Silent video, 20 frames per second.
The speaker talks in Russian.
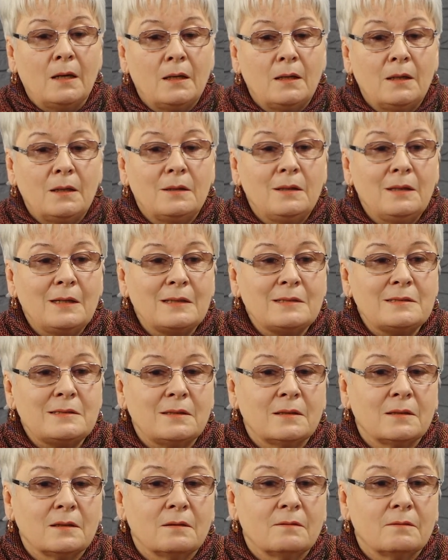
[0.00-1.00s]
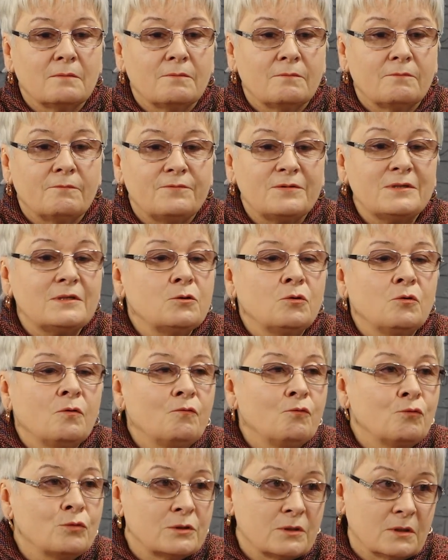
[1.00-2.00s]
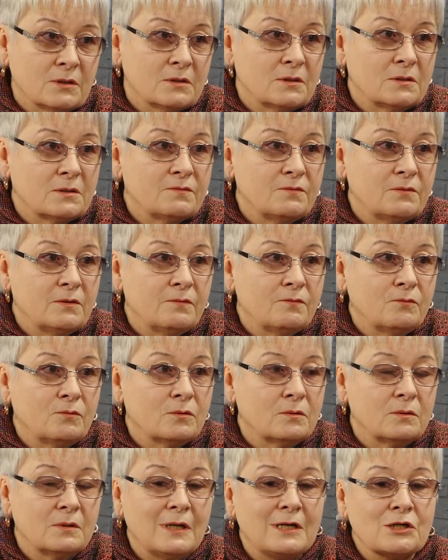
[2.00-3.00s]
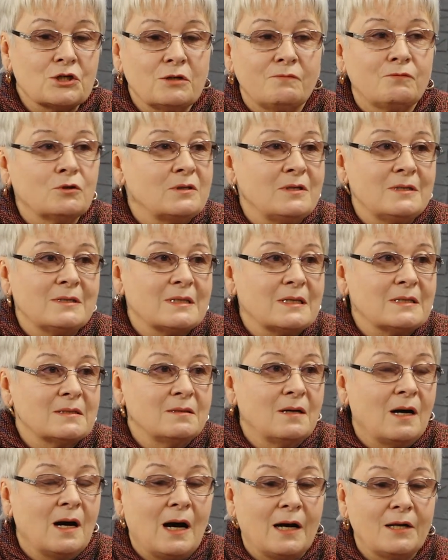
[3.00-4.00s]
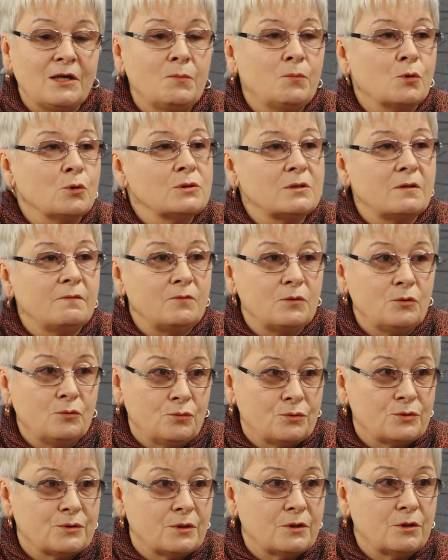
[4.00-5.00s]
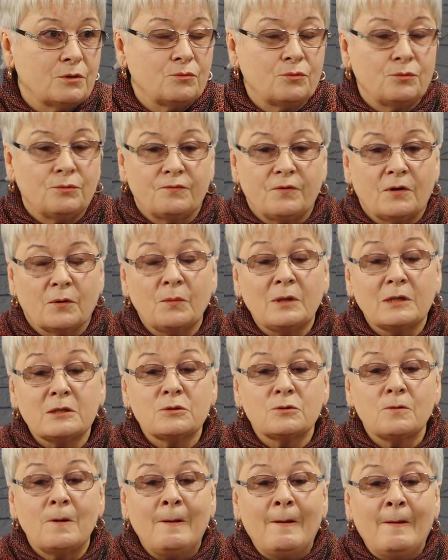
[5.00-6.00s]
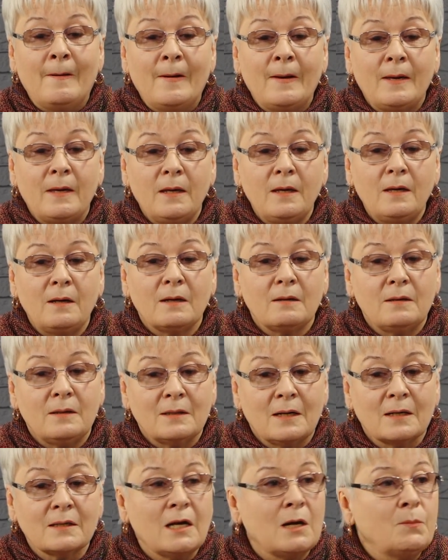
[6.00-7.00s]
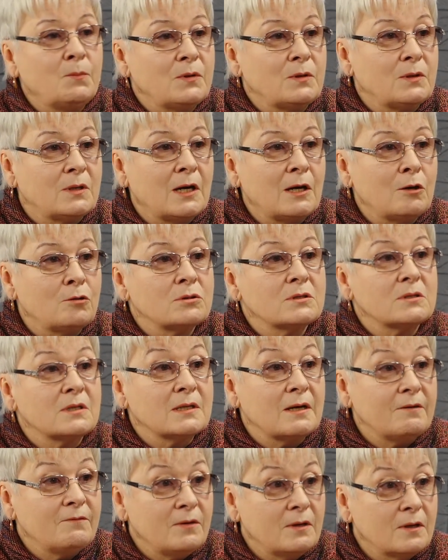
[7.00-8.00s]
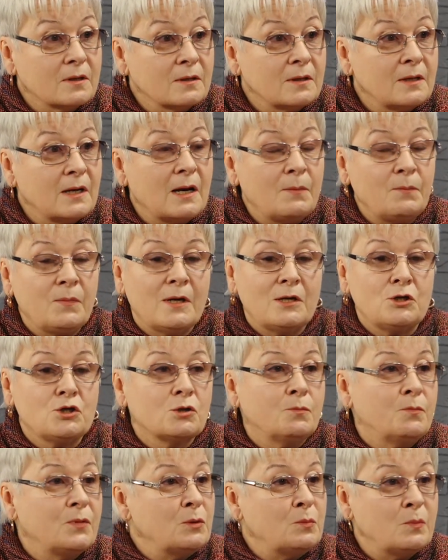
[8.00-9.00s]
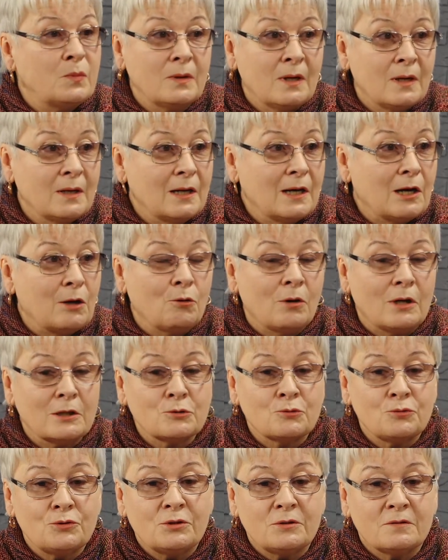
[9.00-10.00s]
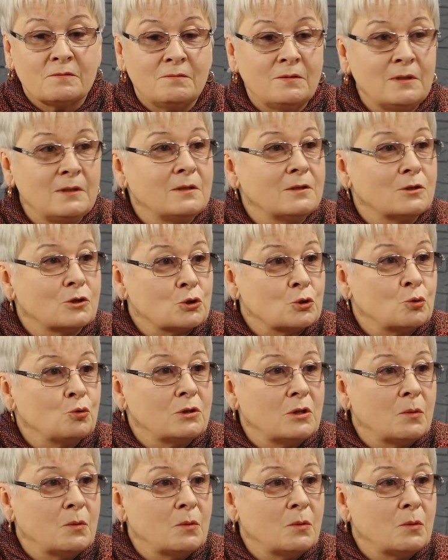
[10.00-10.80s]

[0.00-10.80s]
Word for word: И дети всего возраста своего, даже вот не со зла, они просто ведутся на эту информацию и иногда пытаются, наверное, опять же, предполагаю, осуществить что-то